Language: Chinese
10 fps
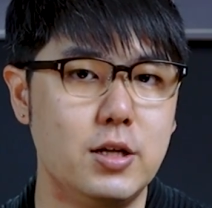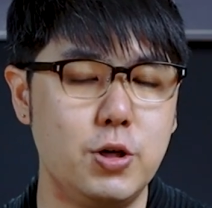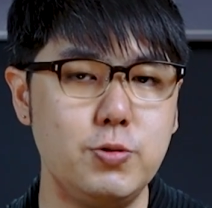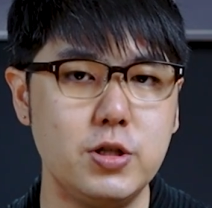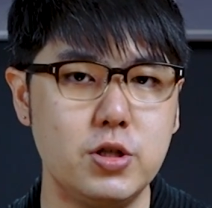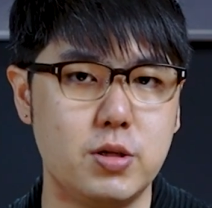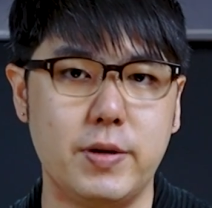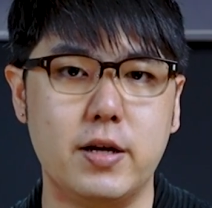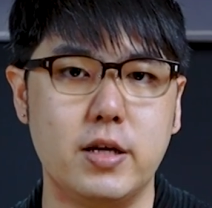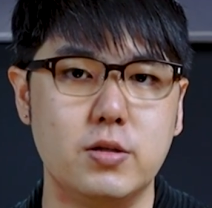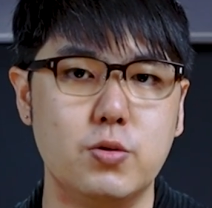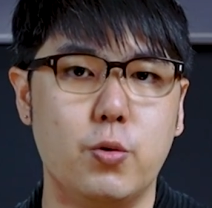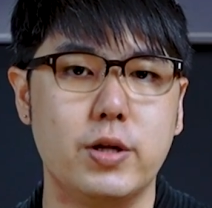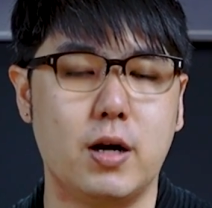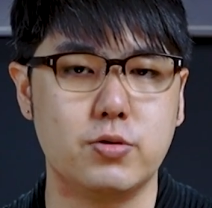究竟是什么样的因
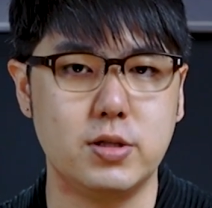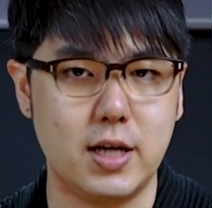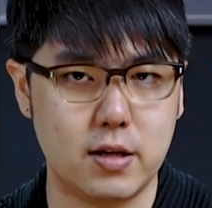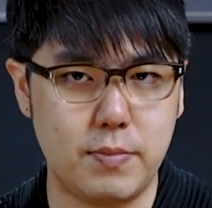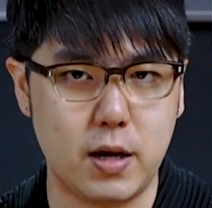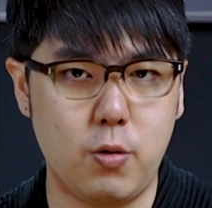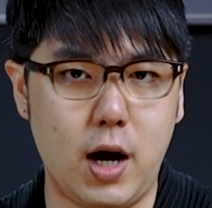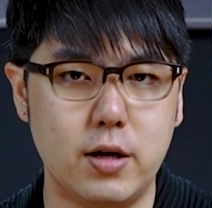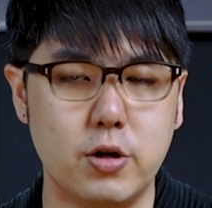素会导致这样的变化？